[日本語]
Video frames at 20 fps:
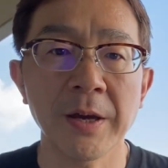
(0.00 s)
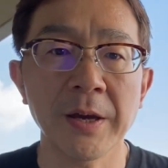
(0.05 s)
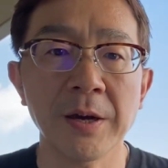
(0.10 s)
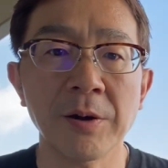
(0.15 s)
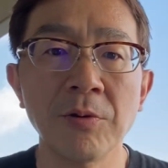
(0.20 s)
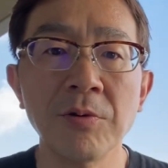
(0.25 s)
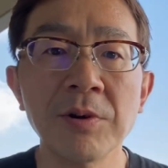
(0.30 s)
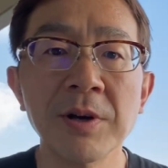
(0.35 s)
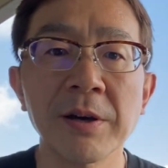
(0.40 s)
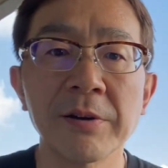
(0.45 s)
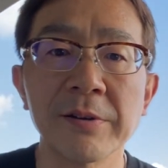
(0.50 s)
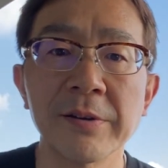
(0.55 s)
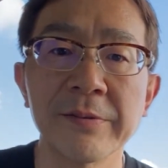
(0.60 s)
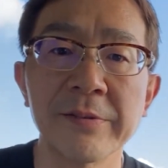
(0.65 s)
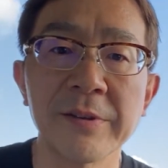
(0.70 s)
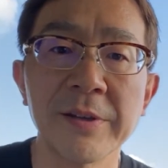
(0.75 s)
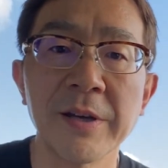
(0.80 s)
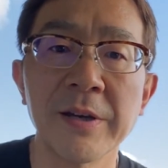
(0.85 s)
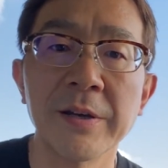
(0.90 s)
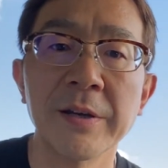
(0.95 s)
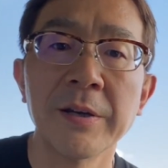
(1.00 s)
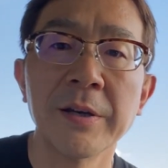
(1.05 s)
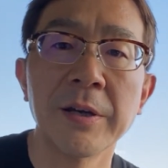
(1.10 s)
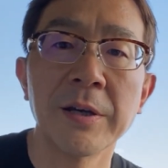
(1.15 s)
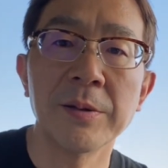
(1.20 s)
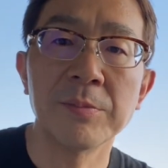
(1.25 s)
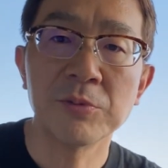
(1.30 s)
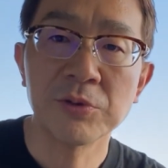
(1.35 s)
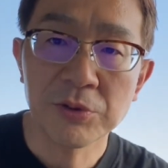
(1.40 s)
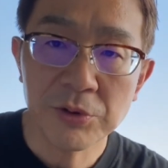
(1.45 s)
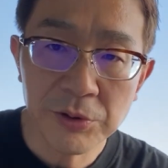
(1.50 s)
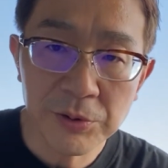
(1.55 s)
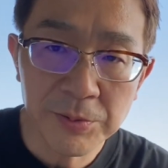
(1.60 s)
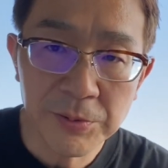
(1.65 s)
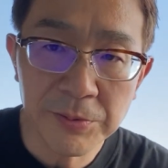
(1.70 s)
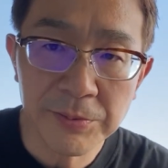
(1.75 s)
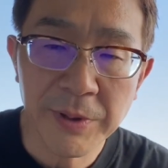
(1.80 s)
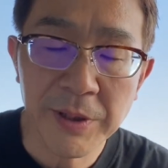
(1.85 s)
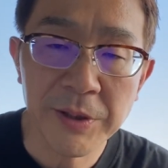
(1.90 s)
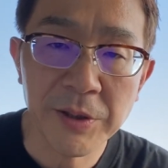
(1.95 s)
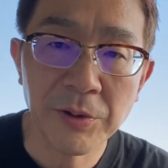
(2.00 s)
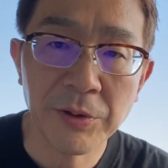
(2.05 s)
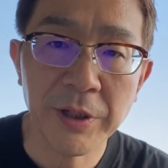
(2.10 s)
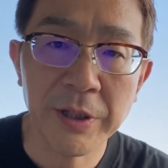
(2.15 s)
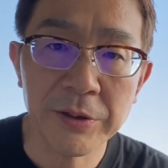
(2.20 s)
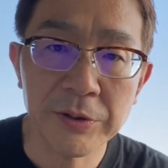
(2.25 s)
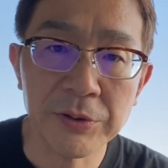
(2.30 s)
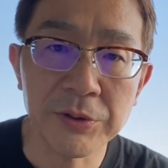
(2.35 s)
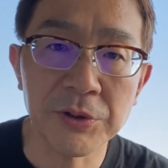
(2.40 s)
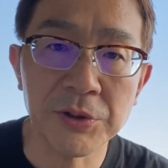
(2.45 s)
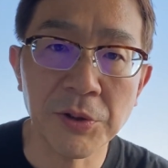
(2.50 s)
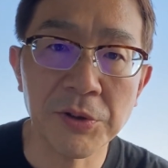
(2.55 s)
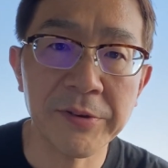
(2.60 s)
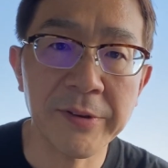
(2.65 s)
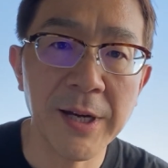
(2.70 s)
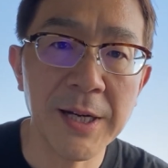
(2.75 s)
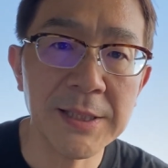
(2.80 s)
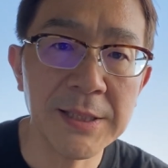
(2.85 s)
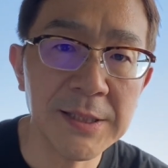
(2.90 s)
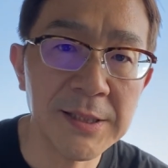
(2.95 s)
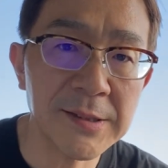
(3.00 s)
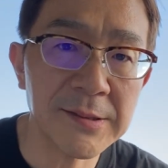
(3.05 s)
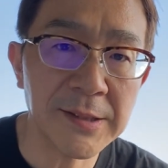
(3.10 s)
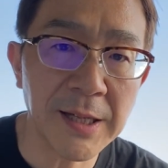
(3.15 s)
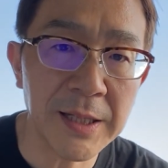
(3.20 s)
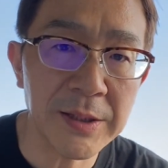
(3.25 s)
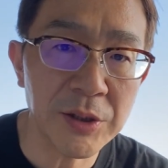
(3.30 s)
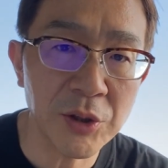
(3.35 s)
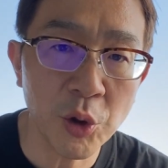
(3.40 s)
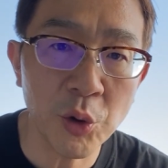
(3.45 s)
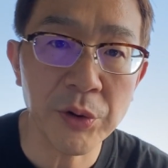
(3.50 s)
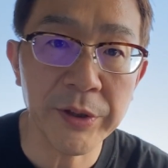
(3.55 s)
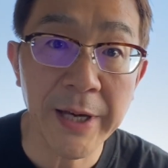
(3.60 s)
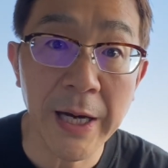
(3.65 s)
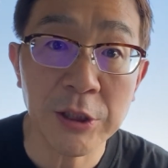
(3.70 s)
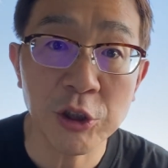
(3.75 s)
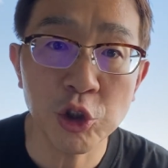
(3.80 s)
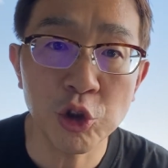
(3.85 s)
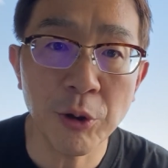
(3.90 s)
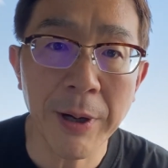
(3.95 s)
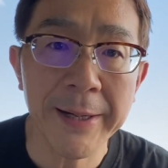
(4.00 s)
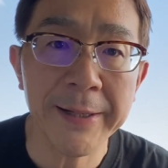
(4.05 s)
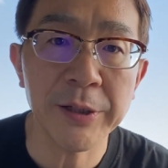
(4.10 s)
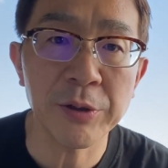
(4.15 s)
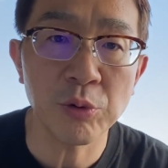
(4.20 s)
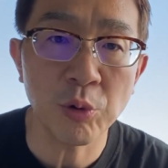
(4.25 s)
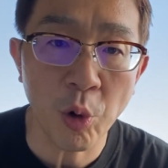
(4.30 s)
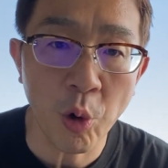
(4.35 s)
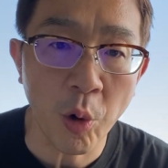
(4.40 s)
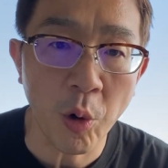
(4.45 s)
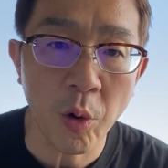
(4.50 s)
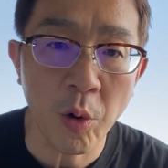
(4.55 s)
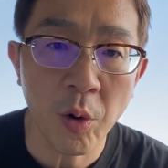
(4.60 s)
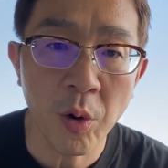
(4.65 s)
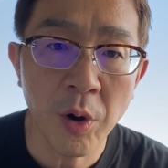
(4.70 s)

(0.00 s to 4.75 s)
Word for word: 今回はですね、無痛分娩における助産師さんの役割を、